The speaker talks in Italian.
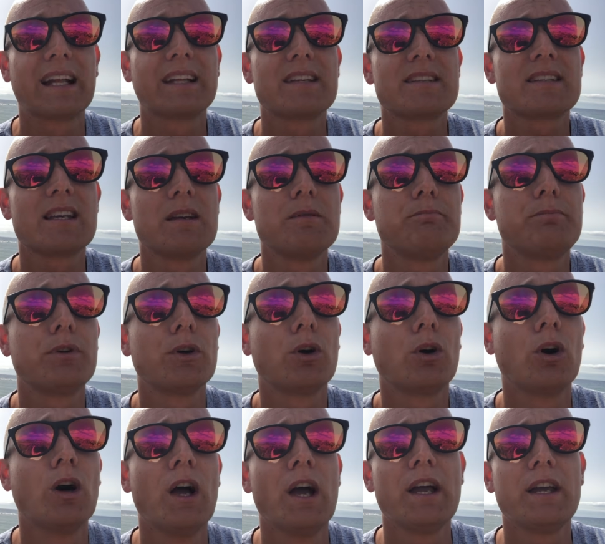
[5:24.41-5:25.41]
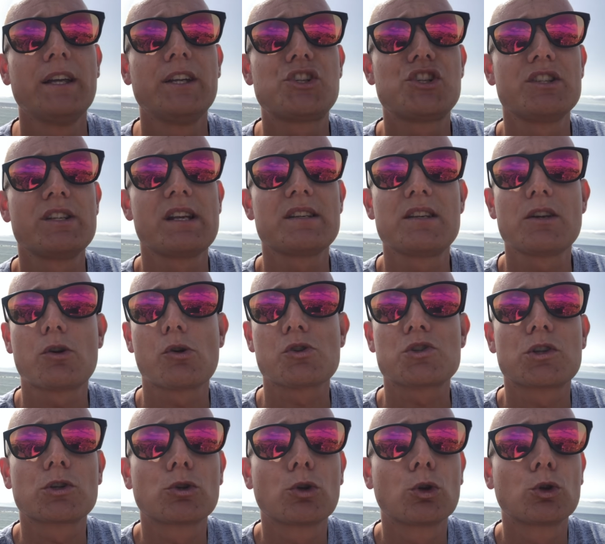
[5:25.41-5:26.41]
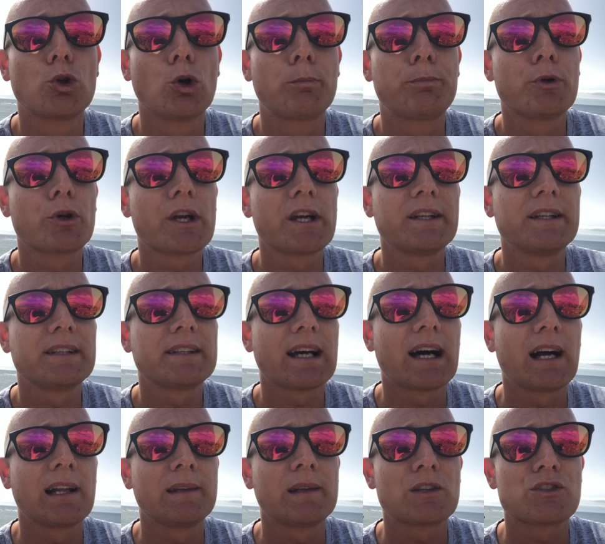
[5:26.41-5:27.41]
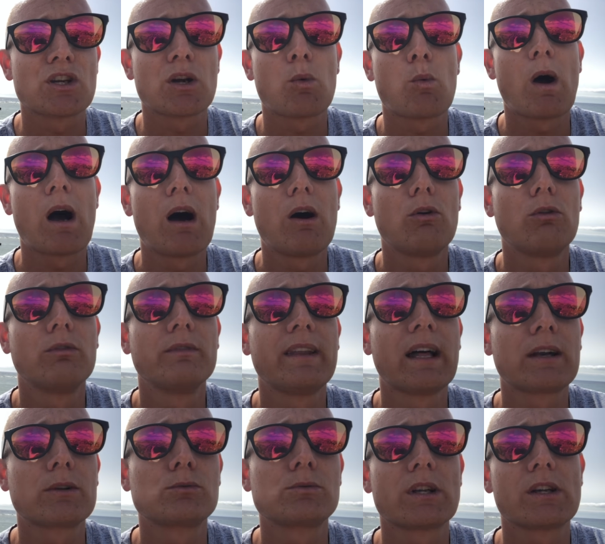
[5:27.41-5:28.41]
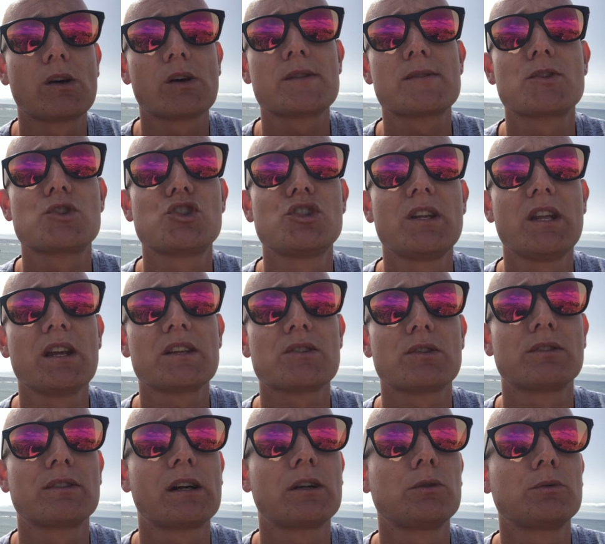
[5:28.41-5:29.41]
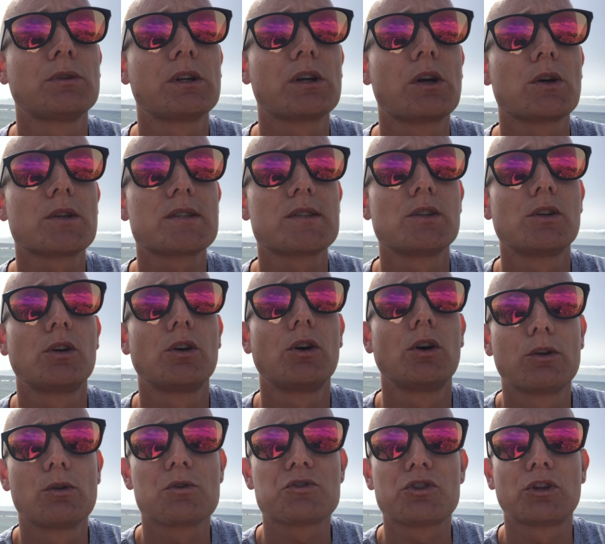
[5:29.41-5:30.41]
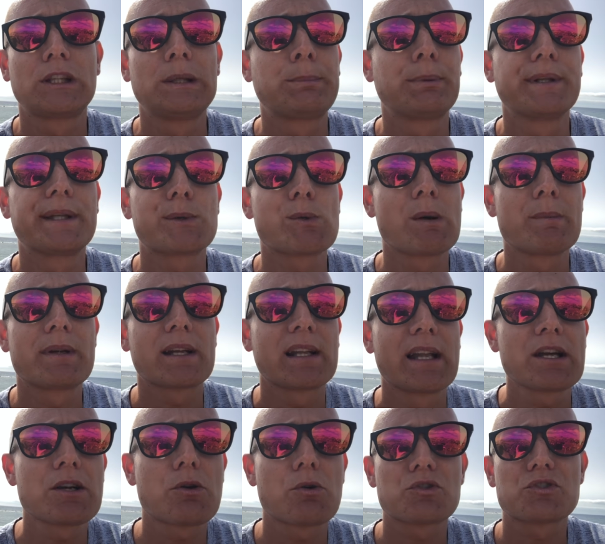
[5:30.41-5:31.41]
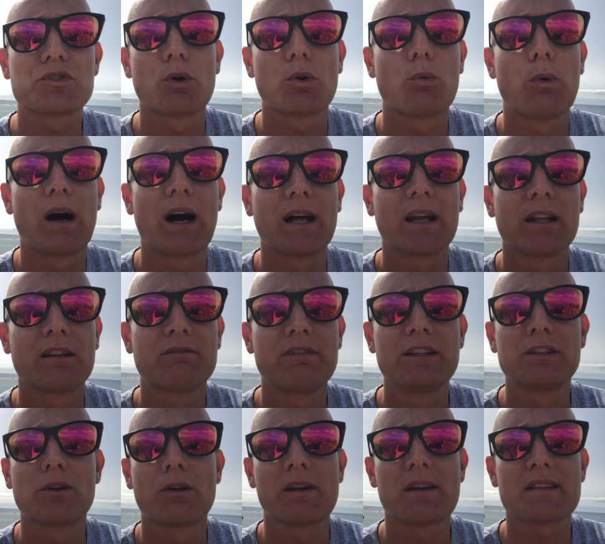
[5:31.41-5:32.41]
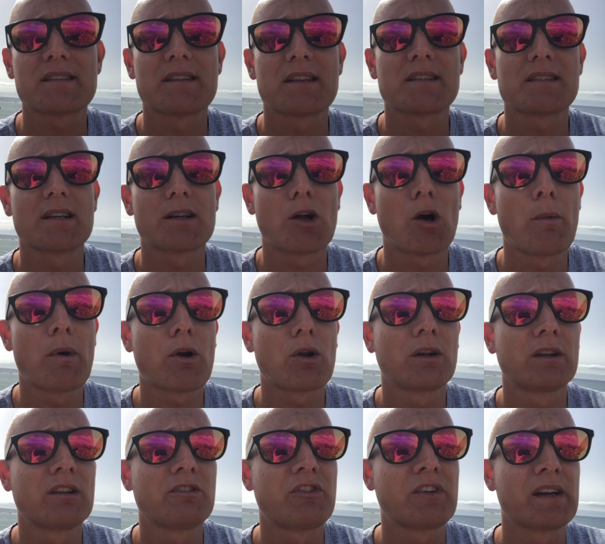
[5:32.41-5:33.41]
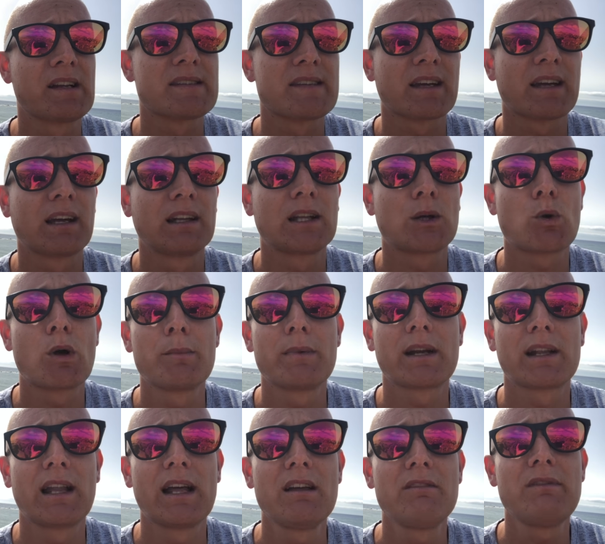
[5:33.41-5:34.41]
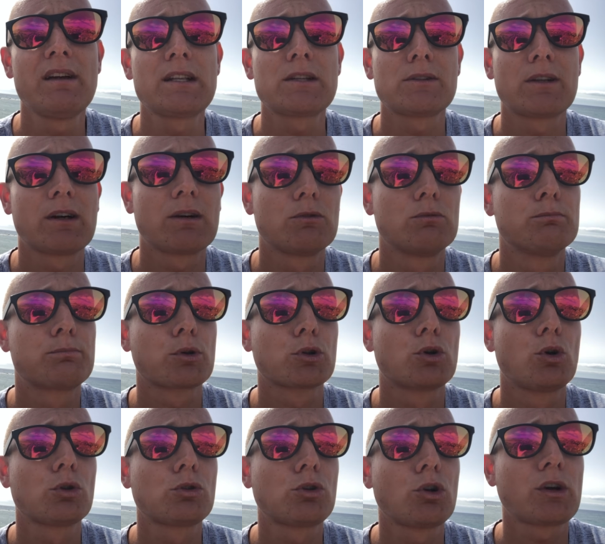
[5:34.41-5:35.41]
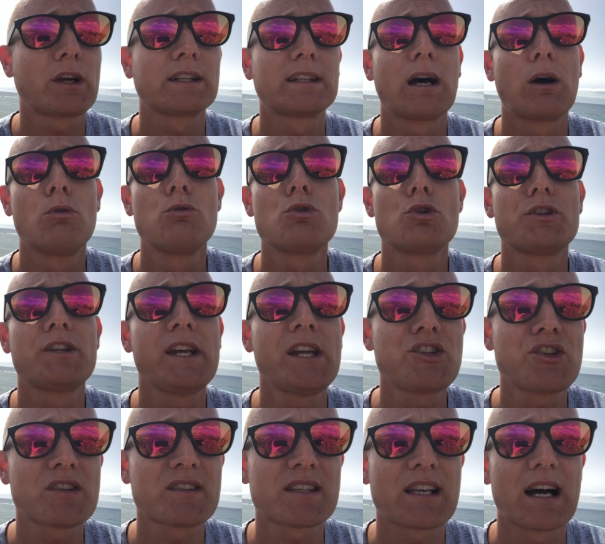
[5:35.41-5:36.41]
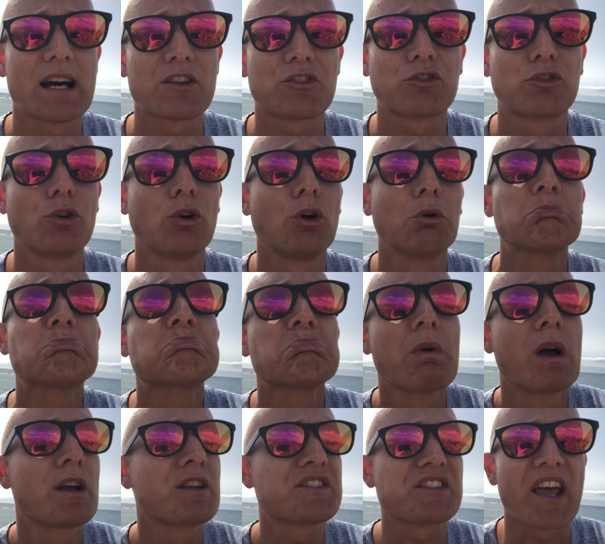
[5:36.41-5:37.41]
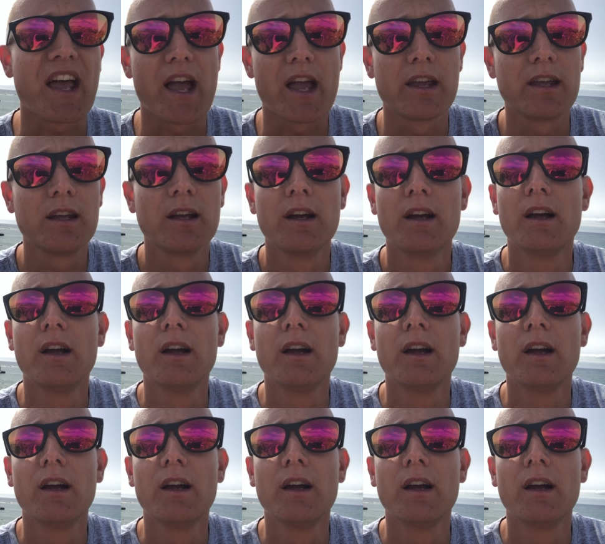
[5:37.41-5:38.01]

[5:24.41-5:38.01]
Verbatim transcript: Ad esempio i cinesi costano il doppio che in Italia, cioè qua andare in un negozio cinese, andare in un negozio, non so, tipo Leroy Merlin costa uguale, vendono la stessa roba con la differenza che Leroy Merlin vendono un prodotto che da 1 a 10 è scarso 6